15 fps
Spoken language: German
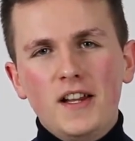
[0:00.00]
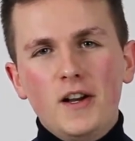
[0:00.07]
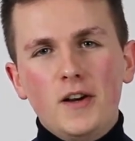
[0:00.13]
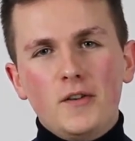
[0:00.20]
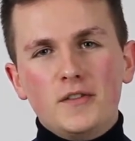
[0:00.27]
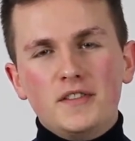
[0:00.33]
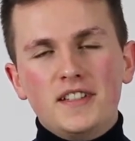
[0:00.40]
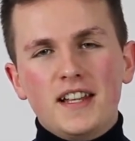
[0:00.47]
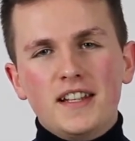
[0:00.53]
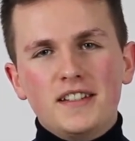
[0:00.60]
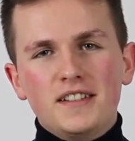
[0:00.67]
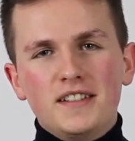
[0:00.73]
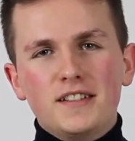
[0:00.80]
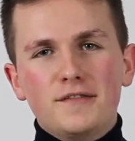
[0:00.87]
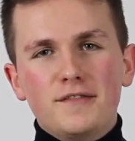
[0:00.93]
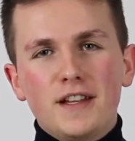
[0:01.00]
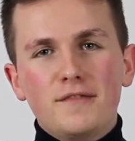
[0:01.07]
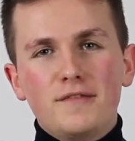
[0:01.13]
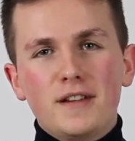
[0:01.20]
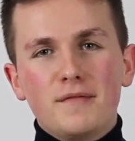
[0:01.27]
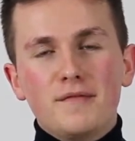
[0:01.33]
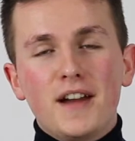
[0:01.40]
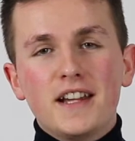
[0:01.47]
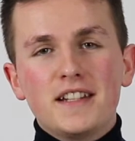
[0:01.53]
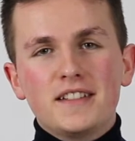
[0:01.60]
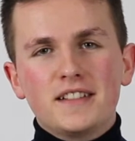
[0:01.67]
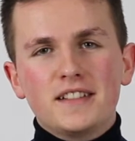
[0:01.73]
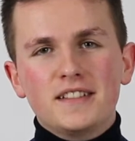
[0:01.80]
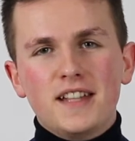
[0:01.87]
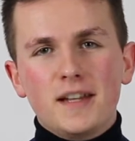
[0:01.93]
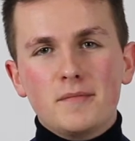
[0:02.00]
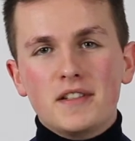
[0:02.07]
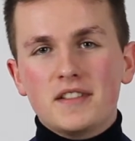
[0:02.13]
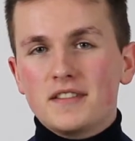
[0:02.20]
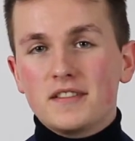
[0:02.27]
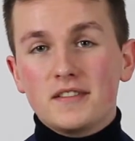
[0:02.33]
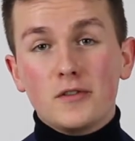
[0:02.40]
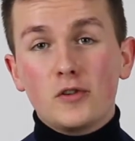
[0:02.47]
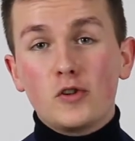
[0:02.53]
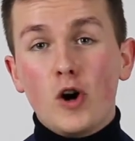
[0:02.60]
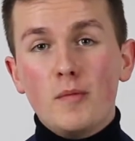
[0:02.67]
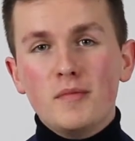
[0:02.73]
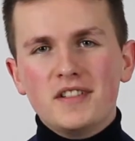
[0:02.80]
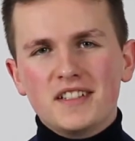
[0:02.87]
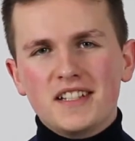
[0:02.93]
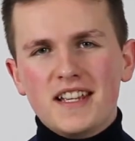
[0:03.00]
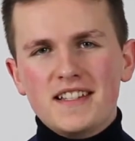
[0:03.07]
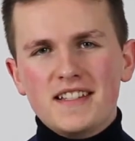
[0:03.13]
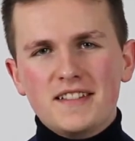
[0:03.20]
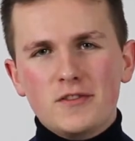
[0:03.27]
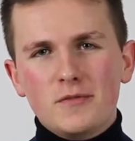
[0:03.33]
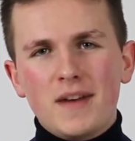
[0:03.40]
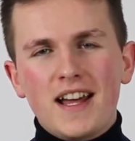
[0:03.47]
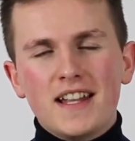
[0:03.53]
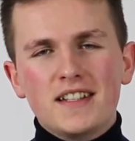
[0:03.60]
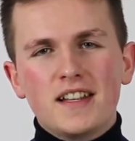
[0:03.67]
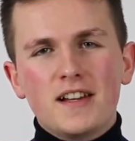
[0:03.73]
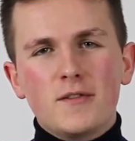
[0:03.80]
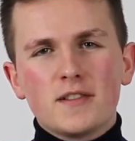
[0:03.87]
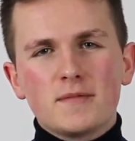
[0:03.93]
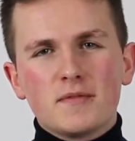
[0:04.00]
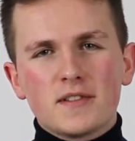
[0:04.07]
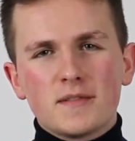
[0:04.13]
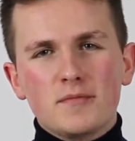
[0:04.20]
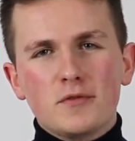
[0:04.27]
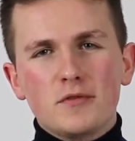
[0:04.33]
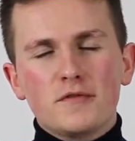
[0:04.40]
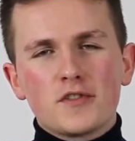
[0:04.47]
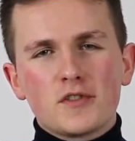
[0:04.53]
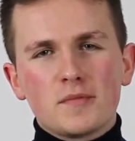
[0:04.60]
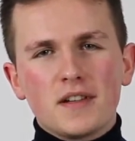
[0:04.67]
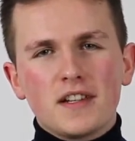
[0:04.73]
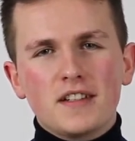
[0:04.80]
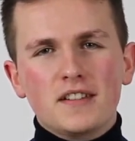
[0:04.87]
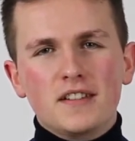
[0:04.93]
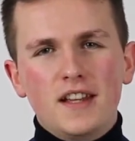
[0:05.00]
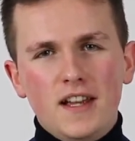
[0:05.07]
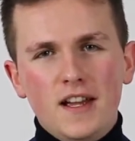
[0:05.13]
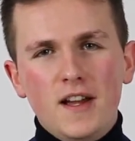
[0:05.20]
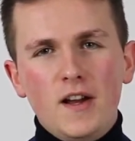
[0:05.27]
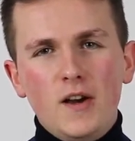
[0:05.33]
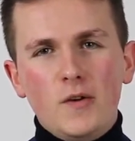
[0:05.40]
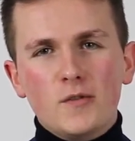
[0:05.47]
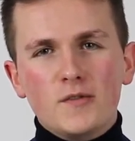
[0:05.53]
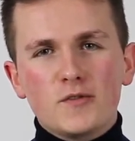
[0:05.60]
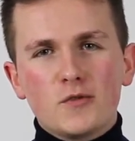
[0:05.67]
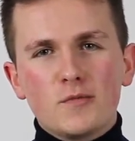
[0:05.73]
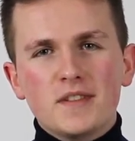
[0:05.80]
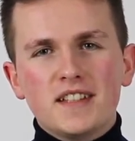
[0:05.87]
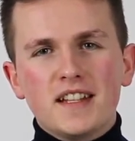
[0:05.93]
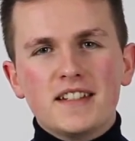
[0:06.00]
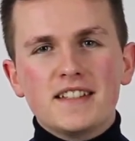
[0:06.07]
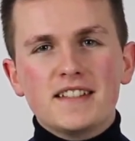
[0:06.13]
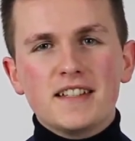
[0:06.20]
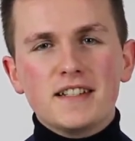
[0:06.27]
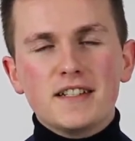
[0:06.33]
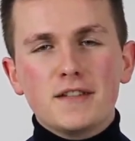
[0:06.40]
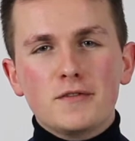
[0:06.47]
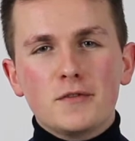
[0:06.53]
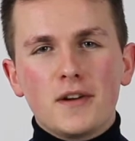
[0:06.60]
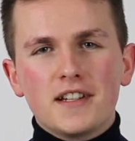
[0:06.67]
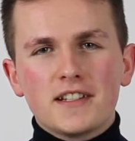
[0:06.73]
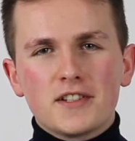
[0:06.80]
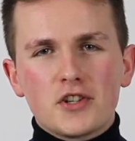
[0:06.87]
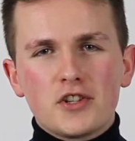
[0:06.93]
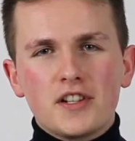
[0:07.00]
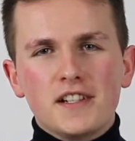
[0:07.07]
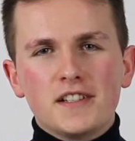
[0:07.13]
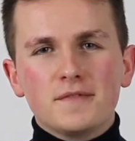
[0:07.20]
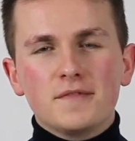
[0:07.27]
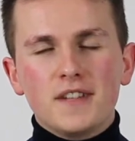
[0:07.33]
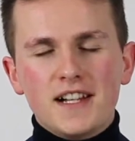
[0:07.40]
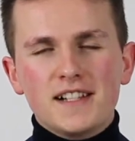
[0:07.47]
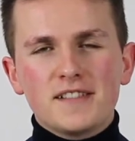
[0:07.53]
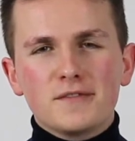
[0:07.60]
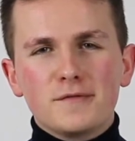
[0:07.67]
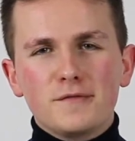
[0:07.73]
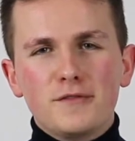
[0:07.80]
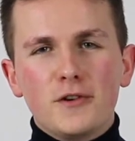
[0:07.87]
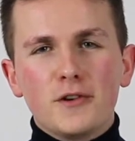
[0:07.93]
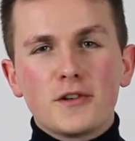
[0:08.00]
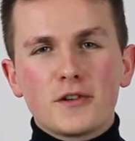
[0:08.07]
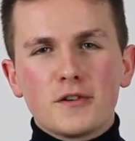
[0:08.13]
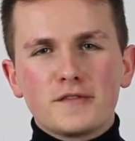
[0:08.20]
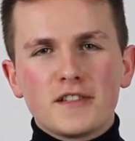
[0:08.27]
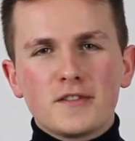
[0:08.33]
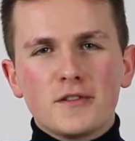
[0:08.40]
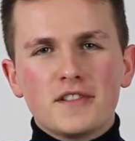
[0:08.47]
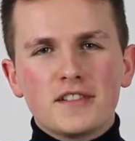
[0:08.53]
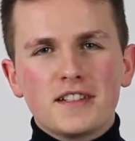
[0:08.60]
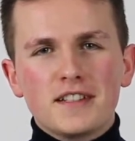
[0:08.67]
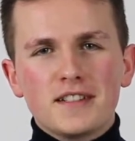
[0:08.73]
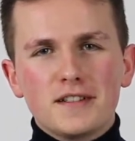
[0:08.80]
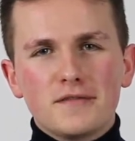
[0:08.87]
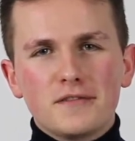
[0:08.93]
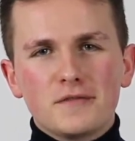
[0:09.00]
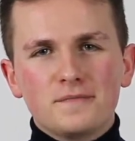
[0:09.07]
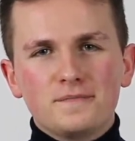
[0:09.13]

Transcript: Und dann äh, werden wir im Weiteren dann mit noch kommenden Gästen über andere Ausbildungsberufe sprechen und somit dann diese Interviewreihe gestalten. Also freut euch auf das heutige Interview.